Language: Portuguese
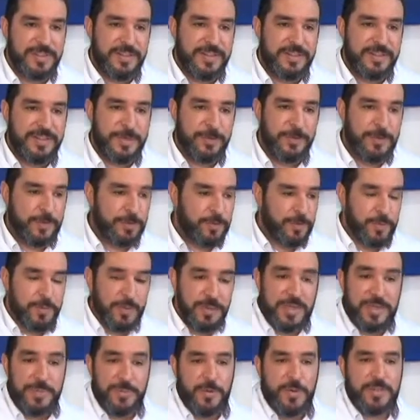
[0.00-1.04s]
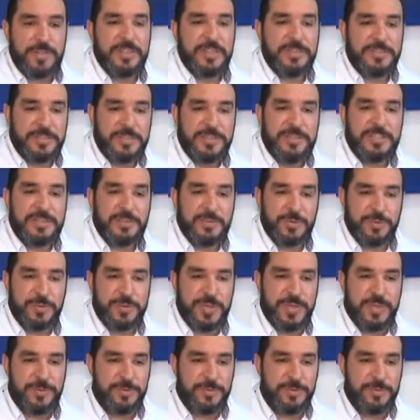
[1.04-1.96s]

Né? O fator humano é importantíssimo, né?